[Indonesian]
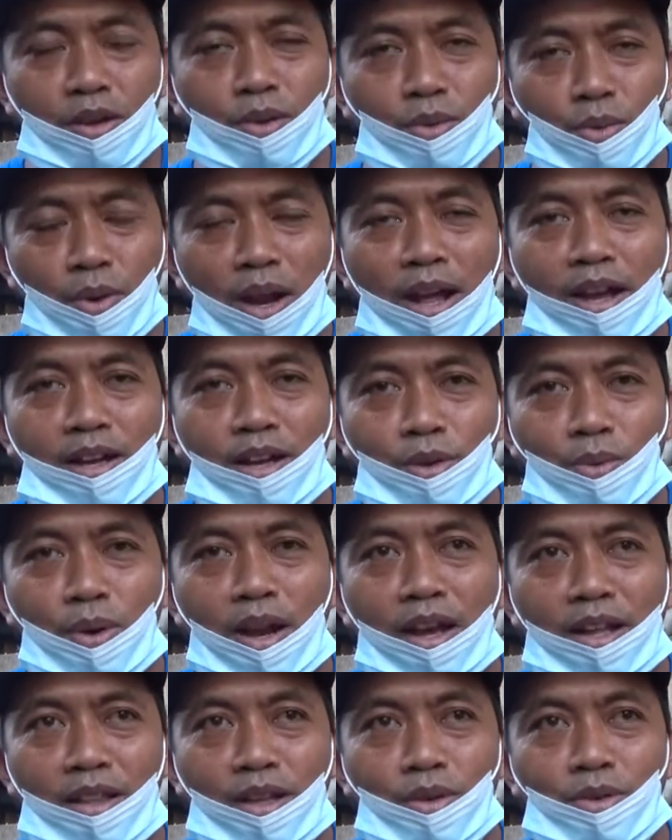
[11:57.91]
Kurang, Permintaan.
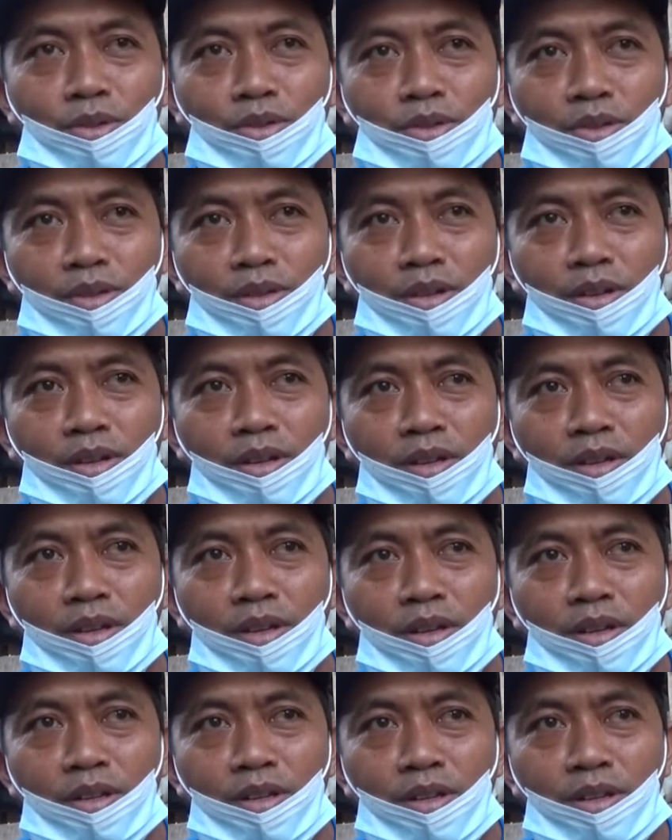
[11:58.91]
kekurangan terus.
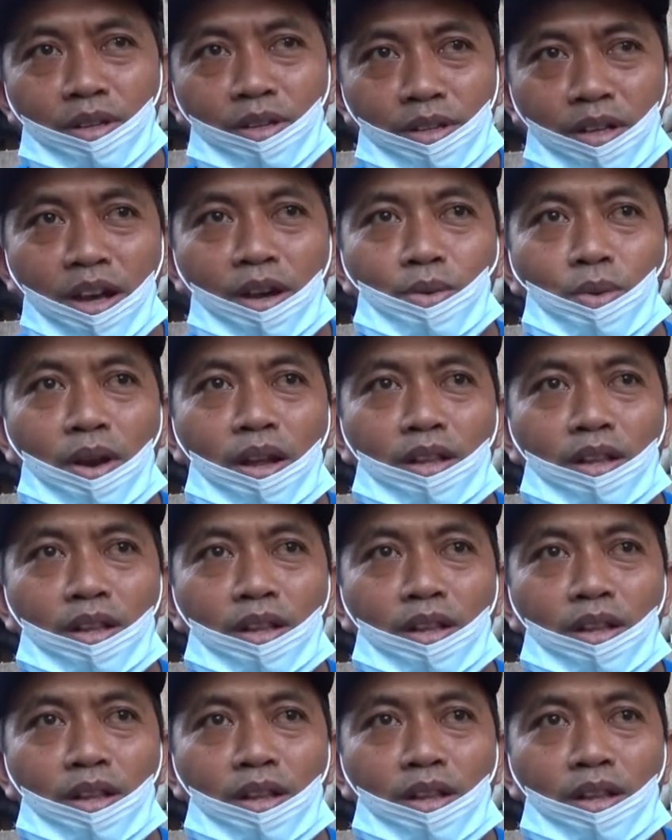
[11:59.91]
Kurang ya? ya justru ya,